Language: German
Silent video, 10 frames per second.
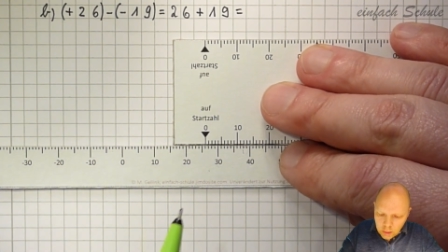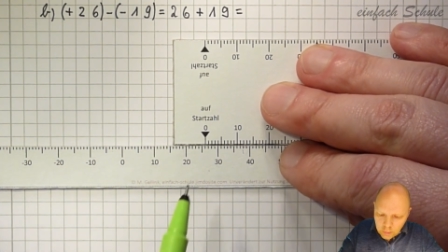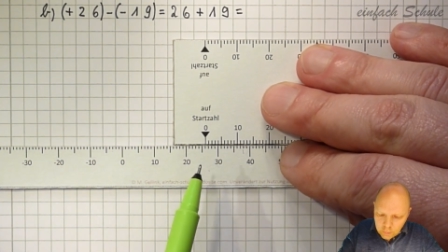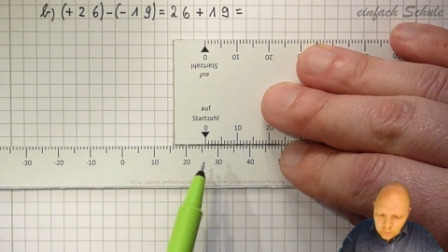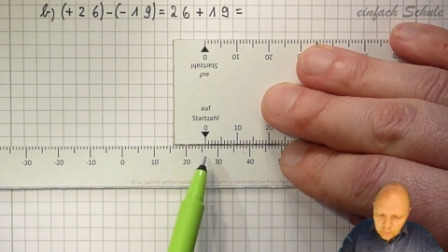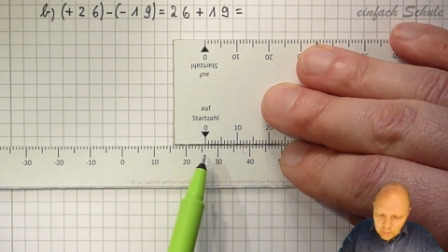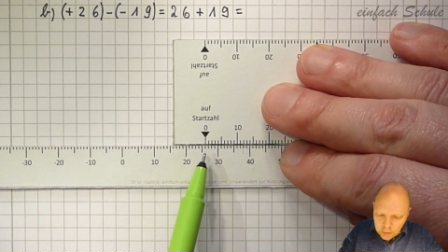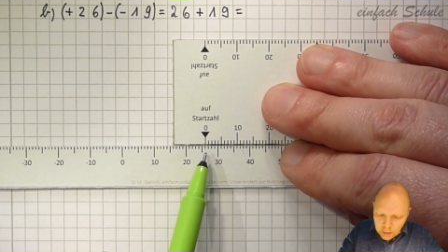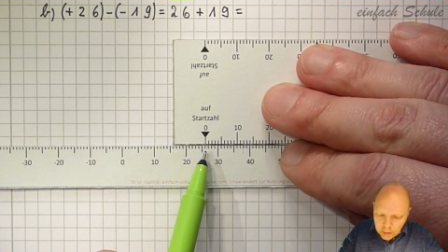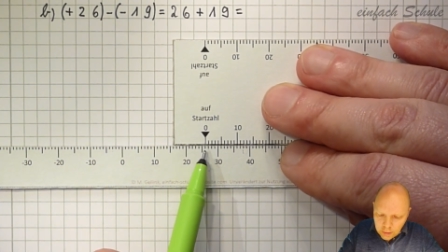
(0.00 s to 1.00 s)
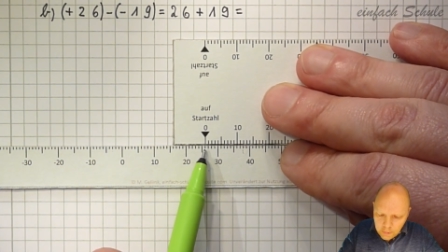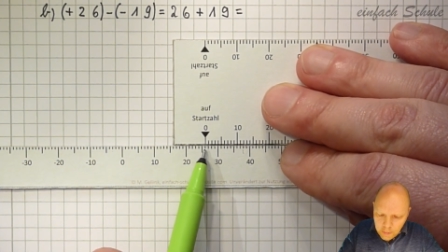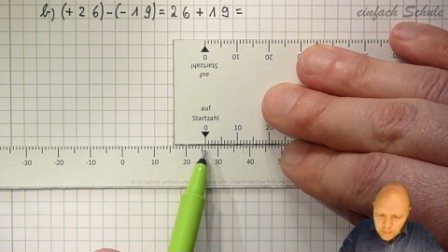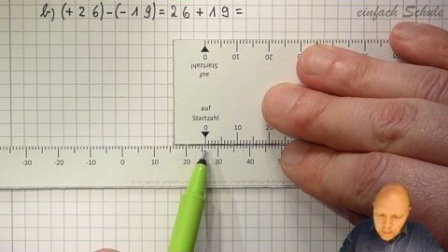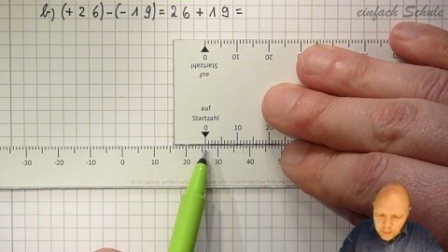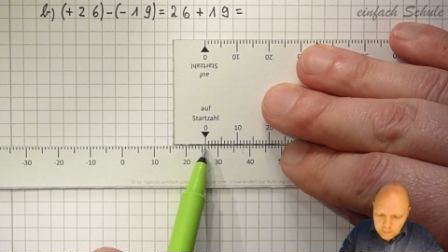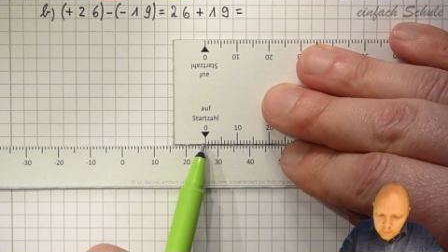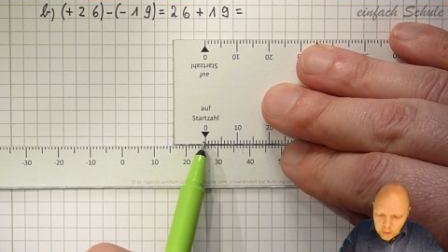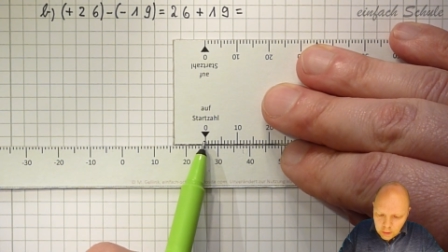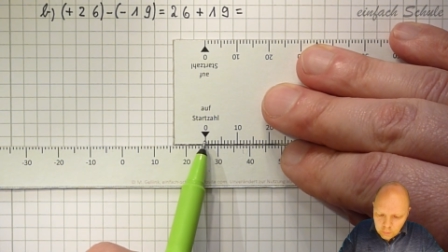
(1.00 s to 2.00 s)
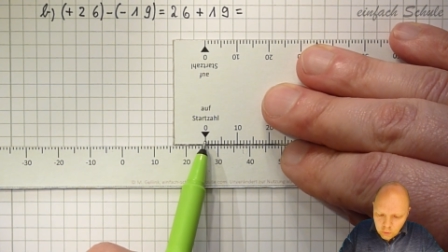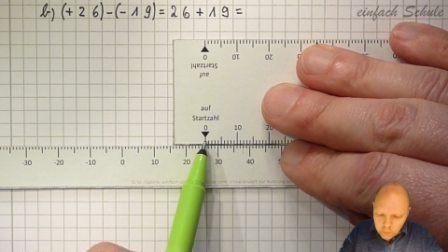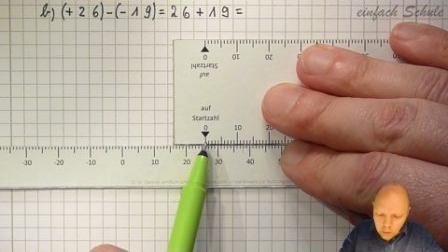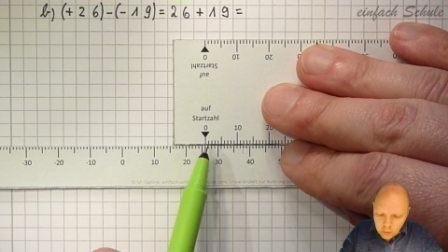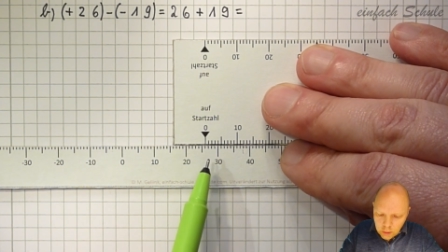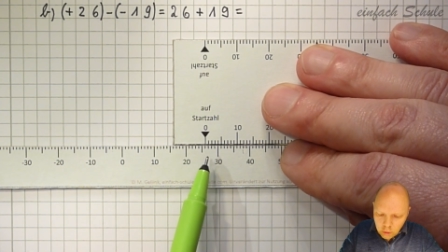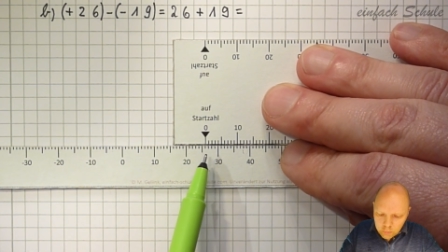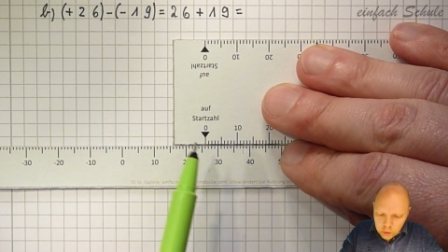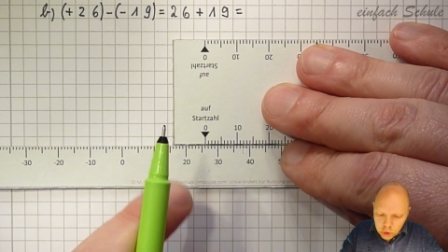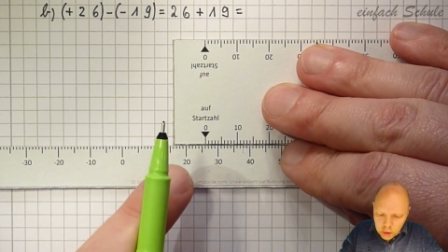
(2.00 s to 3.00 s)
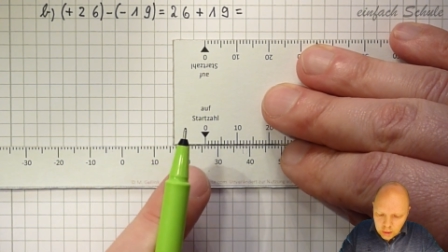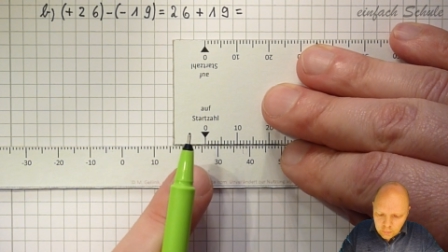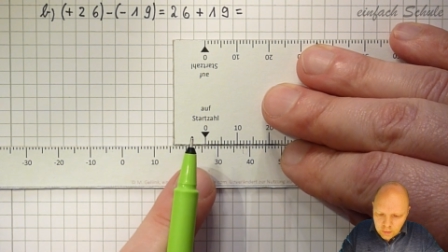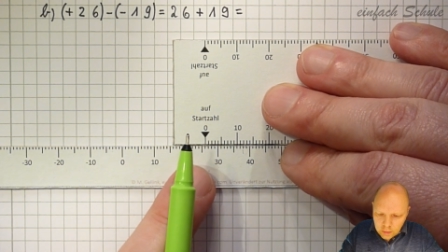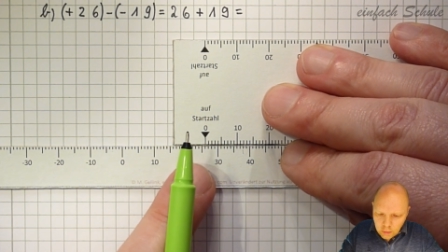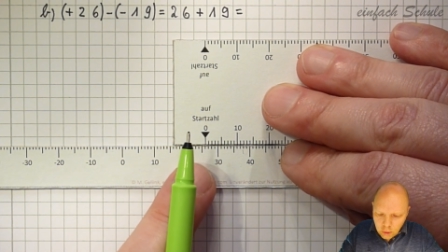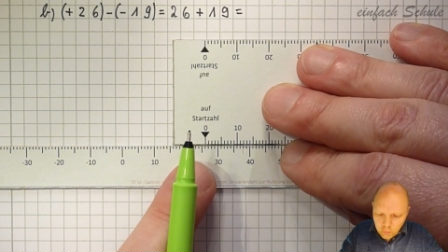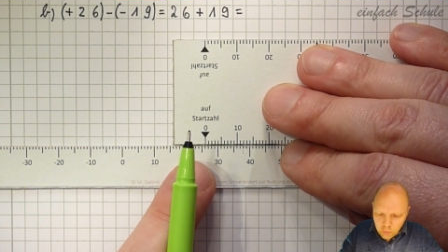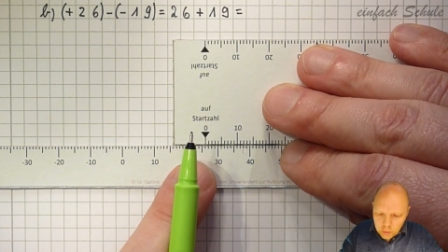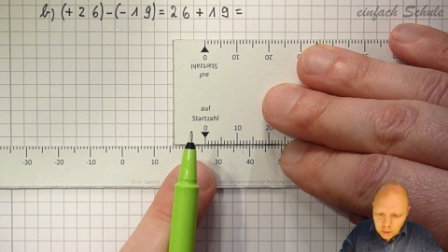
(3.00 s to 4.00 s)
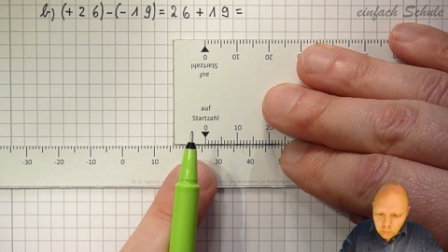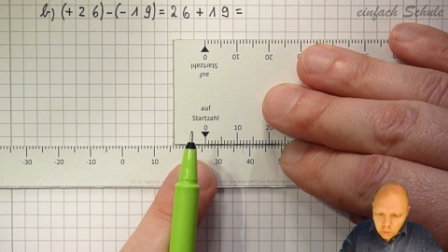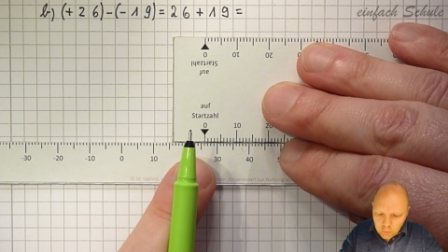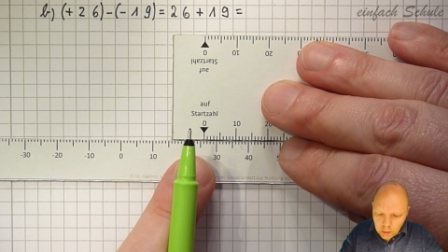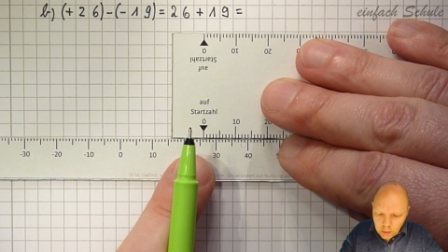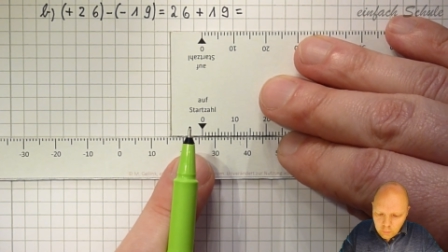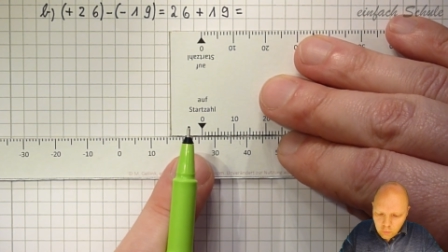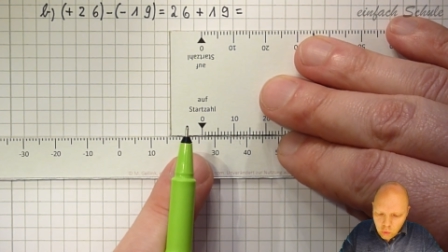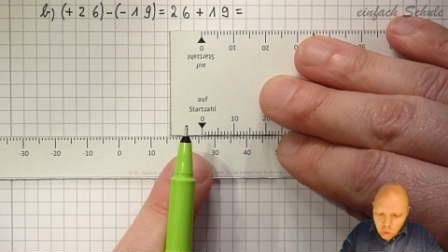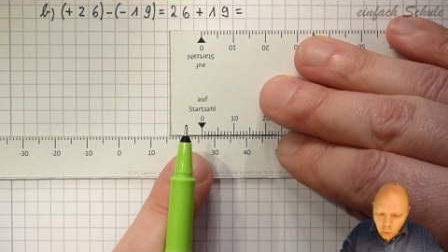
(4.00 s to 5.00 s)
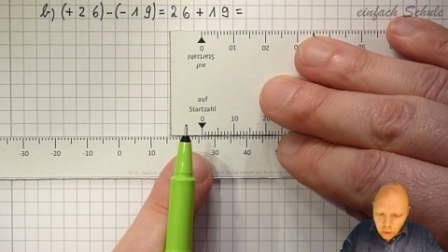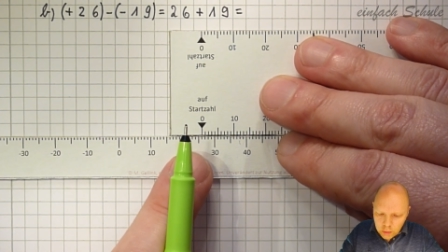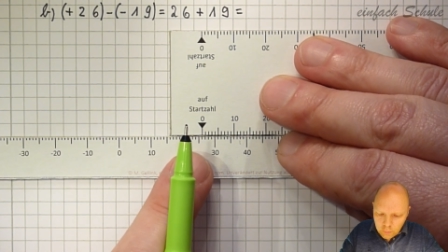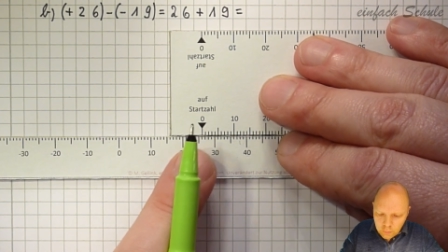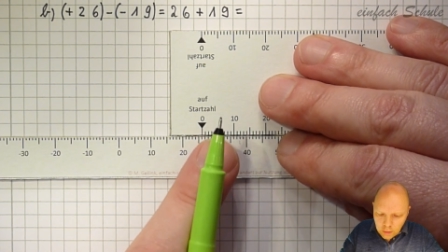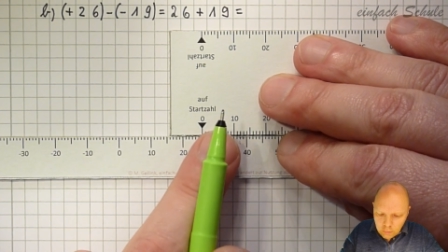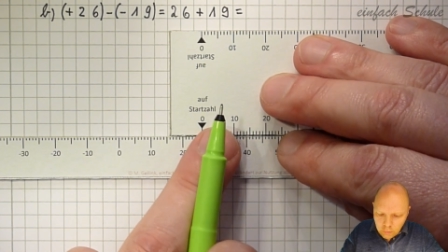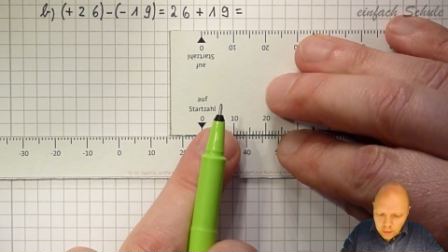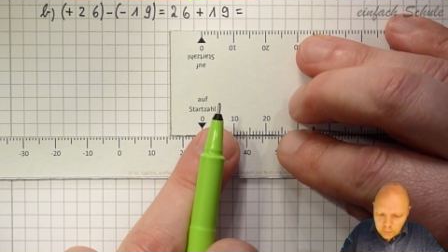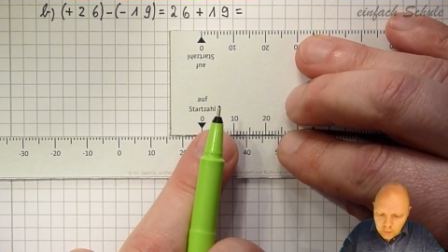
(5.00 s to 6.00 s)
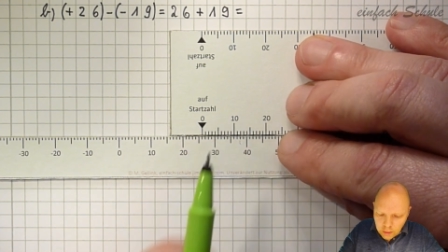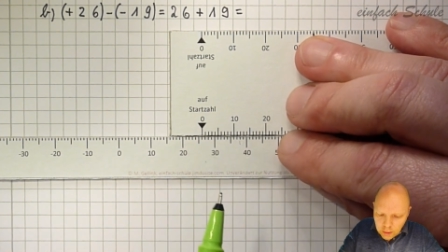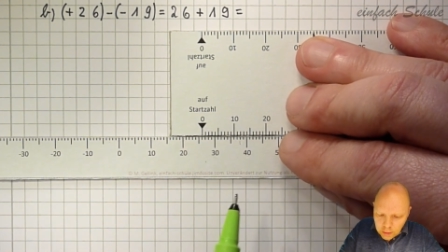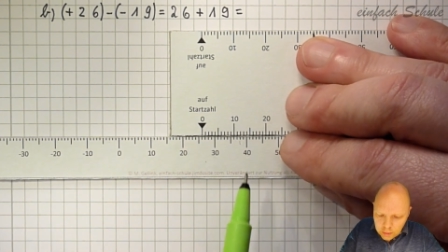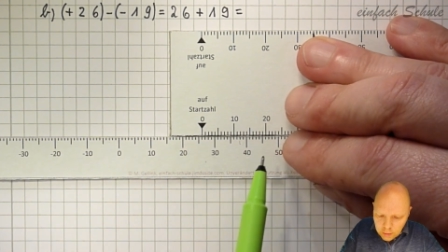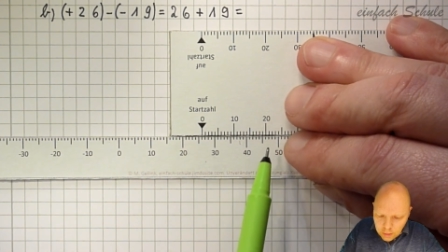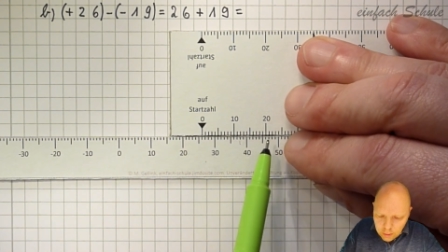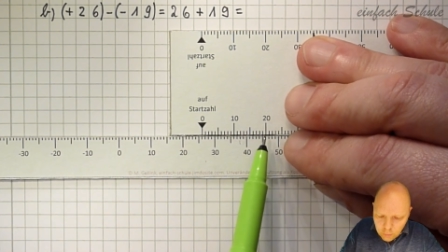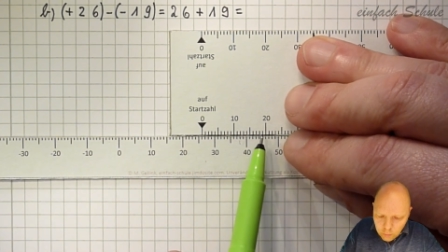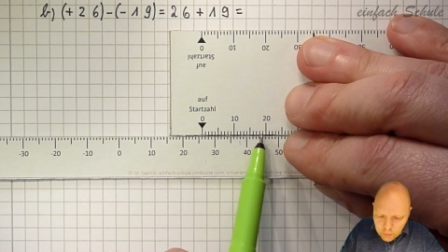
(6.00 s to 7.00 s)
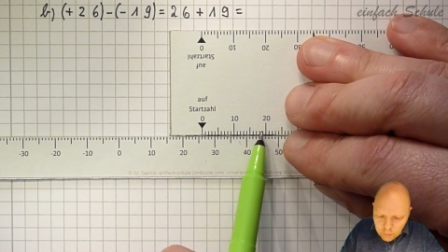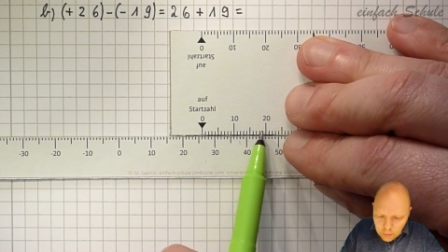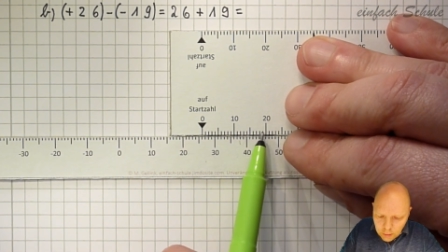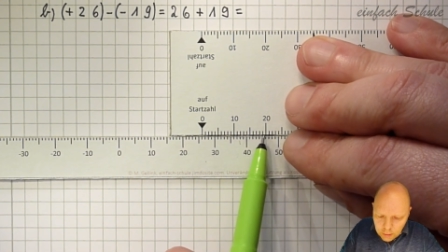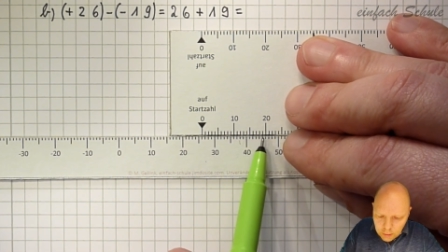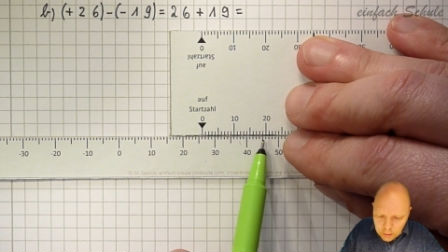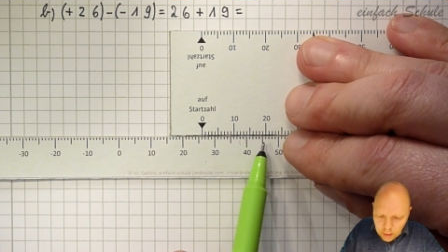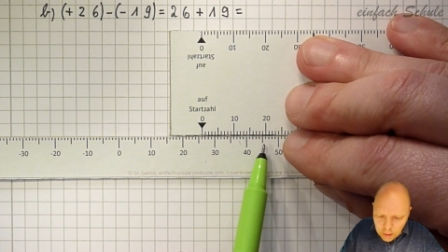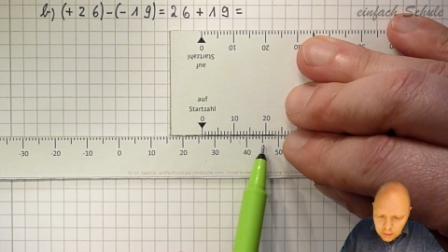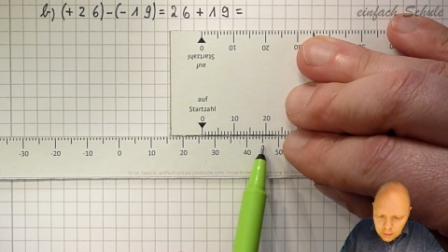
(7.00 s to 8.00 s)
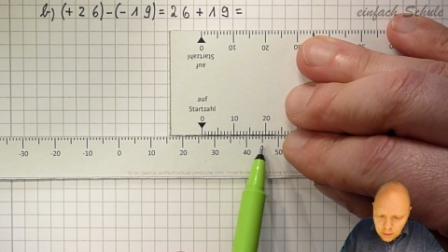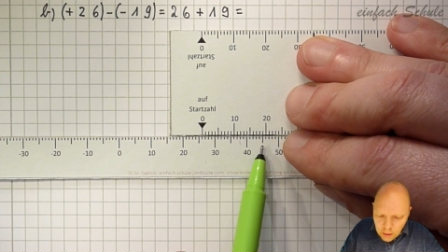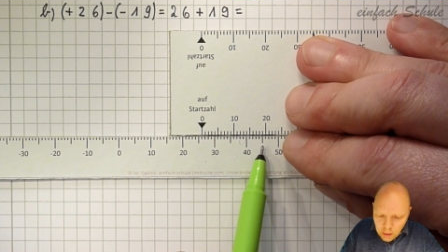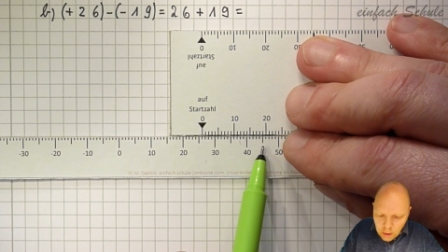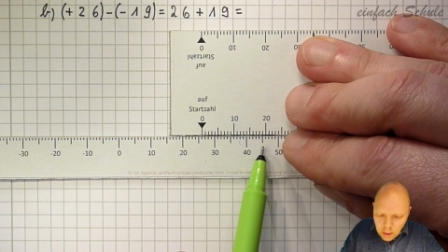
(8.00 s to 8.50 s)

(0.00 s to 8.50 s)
Das ist da. Das kommt, da, da kommt die Startzahl drauf. Und dann muss ich 19 weiterrechnen, also bis nach dahin.